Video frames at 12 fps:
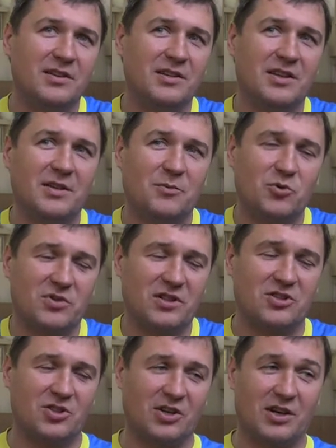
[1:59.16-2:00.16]
я не могу
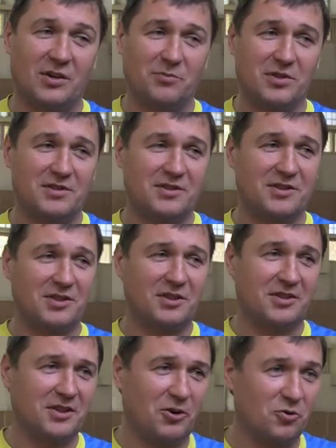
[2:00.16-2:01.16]
сказать, что такая медицина
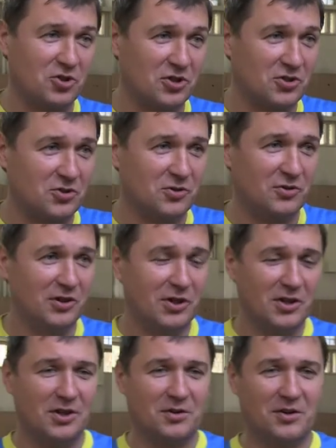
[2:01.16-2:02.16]
хорошая, что
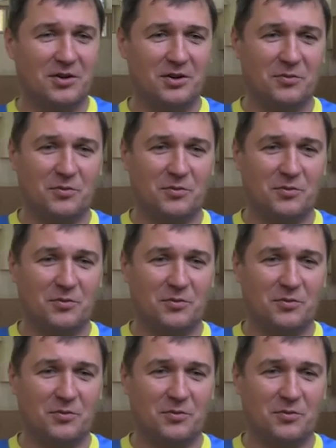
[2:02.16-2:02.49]
э,